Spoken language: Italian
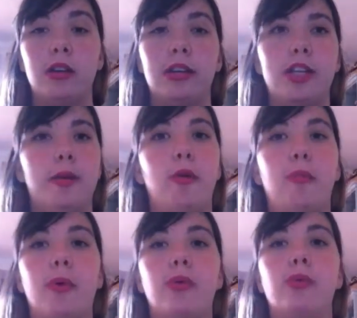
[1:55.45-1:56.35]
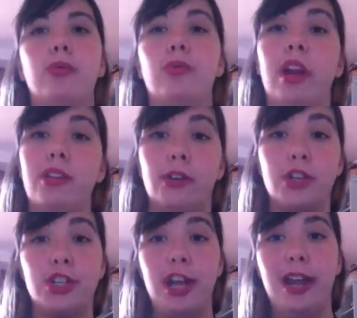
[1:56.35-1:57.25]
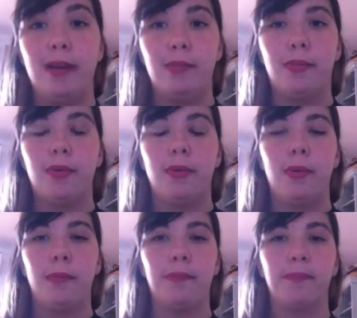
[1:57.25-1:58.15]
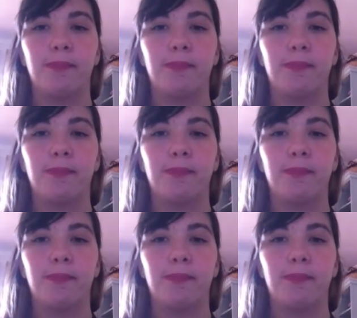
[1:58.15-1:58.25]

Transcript: diciamo un po' un retroscena, un po'